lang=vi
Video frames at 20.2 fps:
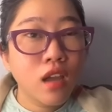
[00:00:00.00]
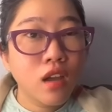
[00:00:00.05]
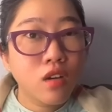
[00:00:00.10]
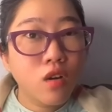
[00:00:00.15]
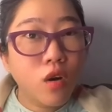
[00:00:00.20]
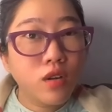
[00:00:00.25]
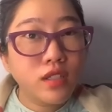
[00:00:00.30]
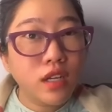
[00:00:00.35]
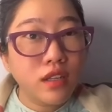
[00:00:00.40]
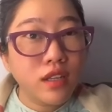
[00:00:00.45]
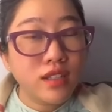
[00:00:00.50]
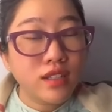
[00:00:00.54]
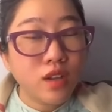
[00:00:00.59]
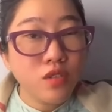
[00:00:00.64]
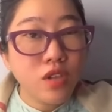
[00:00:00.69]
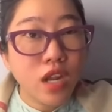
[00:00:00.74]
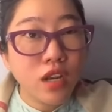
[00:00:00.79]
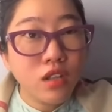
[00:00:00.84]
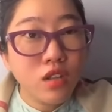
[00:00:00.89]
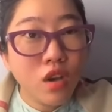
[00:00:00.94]
rồi tự nhiên tao
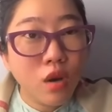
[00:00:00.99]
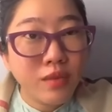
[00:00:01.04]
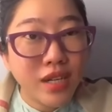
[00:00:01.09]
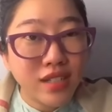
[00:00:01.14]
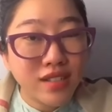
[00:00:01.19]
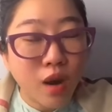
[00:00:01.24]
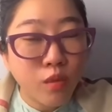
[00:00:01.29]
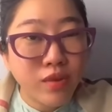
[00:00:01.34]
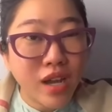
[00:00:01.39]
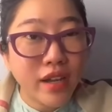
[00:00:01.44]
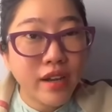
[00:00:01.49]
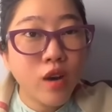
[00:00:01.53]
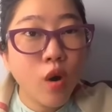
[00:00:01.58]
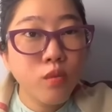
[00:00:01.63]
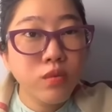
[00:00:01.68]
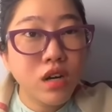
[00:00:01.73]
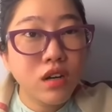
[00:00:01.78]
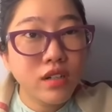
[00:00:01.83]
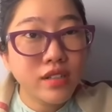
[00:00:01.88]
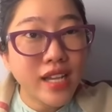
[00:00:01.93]
nhìn vô bên trong cái
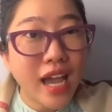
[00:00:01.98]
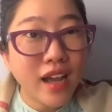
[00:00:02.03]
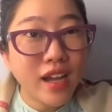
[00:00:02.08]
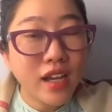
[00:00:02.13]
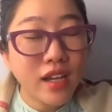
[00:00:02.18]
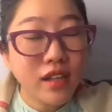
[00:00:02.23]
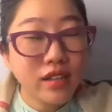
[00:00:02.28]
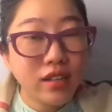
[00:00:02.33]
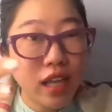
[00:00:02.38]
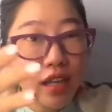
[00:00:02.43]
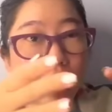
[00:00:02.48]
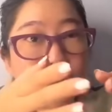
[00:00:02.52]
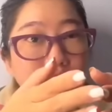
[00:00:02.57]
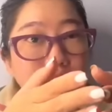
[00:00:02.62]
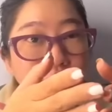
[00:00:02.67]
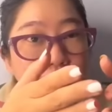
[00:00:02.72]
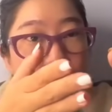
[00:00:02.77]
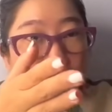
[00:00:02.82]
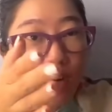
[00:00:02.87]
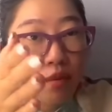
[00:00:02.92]
khung cửa sắt á thì cái
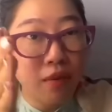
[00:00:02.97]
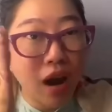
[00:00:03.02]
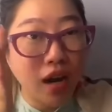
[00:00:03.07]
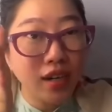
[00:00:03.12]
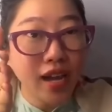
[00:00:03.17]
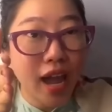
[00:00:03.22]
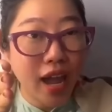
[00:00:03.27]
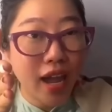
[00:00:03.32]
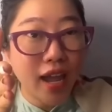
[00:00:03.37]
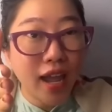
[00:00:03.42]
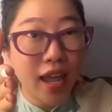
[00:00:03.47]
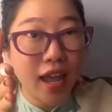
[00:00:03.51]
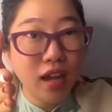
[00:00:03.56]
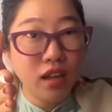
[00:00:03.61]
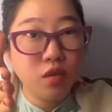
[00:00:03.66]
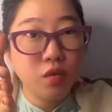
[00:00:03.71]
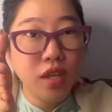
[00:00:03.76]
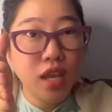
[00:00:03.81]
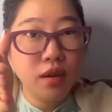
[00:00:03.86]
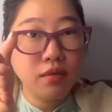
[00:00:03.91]
cửa sắt nó mở ra hé hé
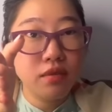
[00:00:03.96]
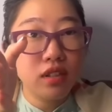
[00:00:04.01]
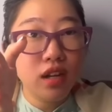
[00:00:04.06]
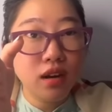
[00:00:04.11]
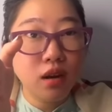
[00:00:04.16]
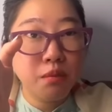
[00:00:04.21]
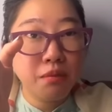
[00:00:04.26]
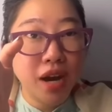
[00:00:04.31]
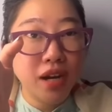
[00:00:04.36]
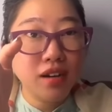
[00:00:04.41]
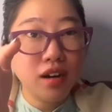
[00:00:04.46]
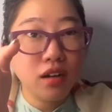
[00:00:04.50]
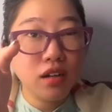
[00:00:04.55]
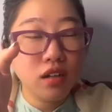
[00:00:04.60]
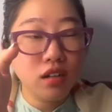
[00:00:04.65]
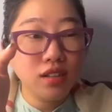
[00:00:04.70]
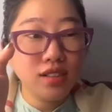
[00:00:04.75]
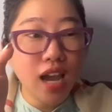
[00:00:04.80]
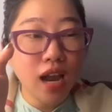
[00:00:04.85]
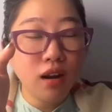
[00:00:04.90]
đúng gì tức là mở
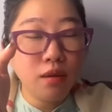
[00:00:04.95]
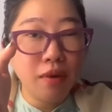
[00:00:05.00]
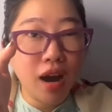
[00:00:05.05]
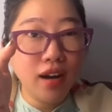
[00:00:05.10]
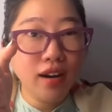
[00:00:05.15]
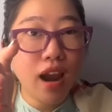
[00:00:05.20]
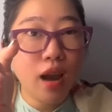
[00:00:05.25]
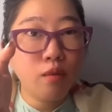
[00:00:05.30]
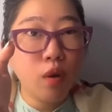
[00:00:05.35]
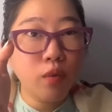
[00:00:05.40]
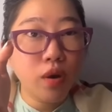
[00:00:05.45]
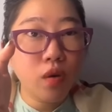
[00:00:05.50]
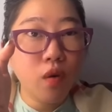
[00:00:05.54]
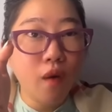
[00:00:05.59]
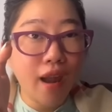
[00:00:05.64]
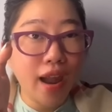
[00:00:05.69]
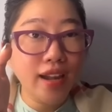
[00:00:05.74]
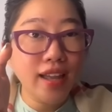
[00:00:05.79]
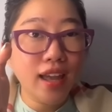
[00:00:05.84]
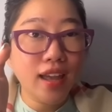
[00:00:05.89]
cửa sắt nó mở ra một
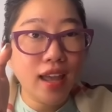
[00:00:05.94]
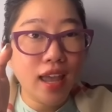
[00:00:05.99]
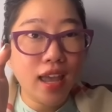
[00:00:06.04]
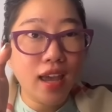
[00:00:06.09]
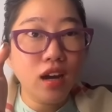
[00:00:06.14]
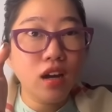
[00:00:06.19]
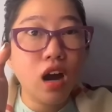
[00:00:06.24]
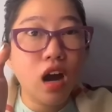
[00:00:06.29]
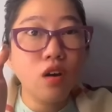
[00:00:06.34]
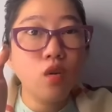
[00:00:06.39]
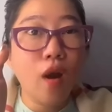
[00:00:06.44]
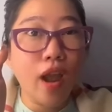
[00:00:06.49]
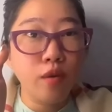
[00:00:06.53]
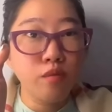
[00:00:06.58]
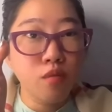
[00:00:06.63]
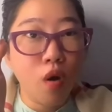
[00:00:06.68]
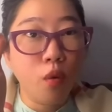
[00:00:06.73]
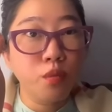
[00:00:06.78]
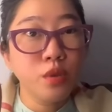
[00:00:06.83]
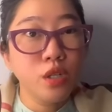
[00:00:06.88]
khoảng hé hé cỡ
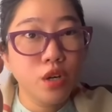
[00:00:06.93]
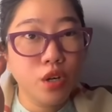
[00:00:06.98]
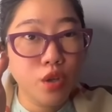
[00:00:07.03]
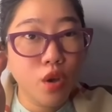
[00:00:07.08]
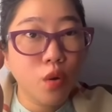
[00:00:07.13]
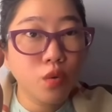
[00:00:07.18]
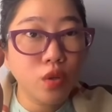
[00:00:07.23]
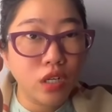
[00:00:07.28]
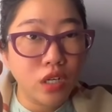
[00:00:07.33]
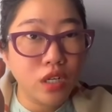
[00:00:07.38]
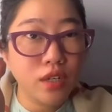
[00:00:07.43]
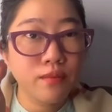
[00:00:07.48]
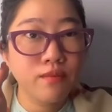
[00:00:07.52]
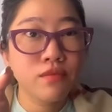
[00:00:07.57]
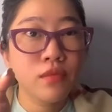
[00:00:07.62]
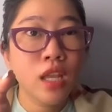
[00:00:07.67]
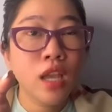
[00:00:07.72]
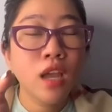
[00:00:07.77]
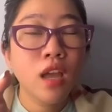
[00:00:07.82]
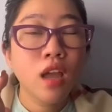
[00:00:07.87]
khoảng một người vô được
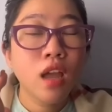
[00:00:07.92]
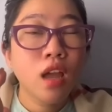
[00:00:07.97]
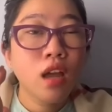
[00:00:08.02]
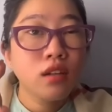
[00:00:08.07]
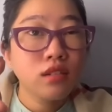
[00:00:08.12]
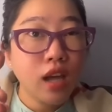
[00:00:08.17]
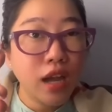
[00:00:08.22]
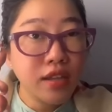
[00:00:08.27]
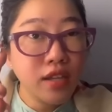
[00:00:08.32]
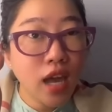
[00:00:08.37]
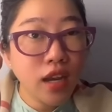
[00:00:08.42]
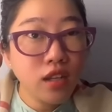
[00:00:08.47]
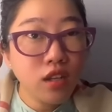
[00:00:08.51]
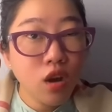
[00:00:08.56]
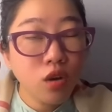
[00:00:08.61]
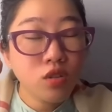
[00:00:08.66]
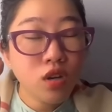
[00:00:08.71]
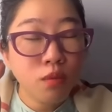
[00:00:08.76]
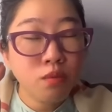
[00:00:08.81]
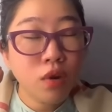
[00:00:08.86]
thì nhìn
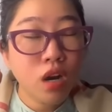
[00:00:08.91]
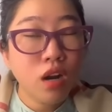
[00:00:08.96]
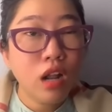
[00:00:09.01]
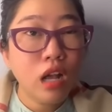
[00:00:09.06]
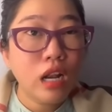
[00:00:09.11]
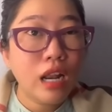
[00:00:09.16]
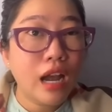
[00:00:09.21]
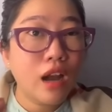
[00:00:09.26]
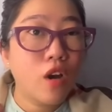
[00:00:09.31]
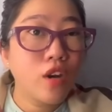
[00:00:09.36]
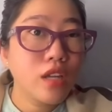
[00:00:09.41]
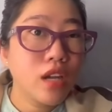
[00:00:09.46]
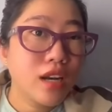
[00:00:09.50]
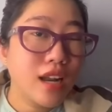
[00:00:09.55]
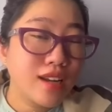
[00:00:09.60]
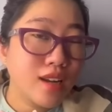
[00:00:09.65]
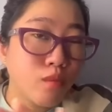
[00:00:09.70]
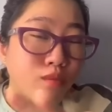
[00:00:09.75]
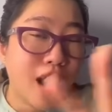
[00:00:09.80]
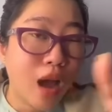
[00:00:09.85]
vô trong đó là coi như
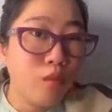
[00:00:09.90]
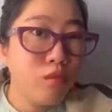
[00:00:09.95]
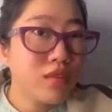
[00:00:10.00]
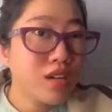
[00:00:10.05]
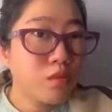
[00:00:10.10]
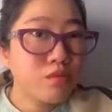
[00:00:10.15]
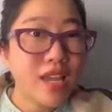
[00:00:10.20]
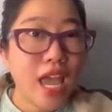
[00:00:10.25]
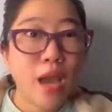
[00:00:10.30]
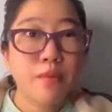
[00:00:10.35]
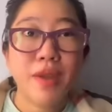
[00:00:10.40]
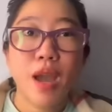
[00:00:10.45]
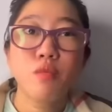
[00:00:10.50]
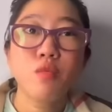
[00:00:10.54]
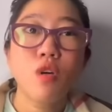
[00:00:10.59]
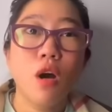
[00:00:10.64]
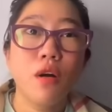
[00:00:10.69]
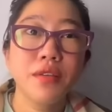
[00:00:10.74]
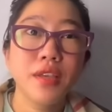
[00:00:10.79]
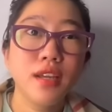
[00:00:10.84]
là trống rỗng trong nhà mày
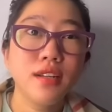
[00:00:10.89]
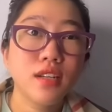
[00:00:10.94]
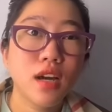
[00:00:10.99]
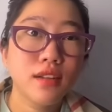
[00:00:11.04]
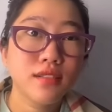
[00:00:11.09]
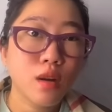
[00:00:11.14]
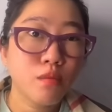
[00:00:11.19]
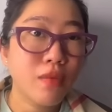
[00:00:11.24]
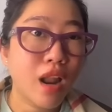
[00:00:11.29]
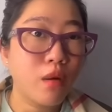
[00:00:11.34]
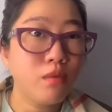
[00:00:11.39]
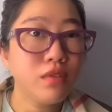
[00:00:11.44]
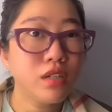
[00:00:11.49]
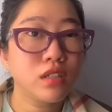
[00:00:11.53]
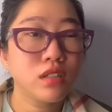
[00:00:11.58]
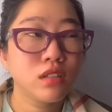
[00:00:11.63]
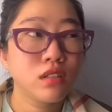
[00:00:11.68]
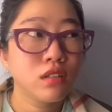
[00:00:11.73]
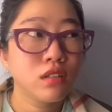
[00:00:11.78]
không còn gì trơn trống rỗng